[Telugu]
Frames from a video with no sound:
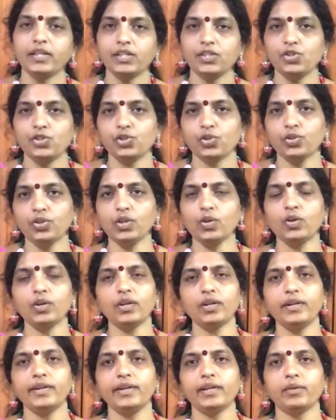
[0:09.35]
ఈ జ్యోతి
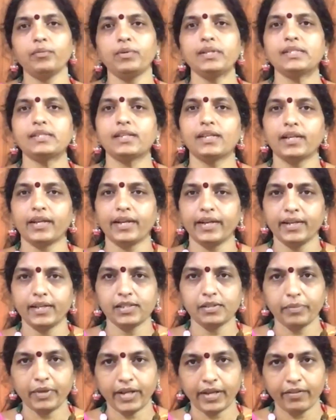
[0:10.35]
కాటన్ డబ్ల్యూఎక్స్ఎల్
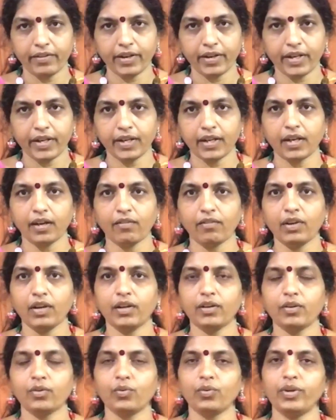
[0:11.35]
నైటీస్ మీకు ఎవరికైనా
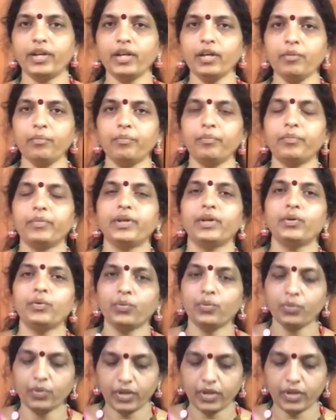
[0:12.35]
కావాలనుకుంటే మీరు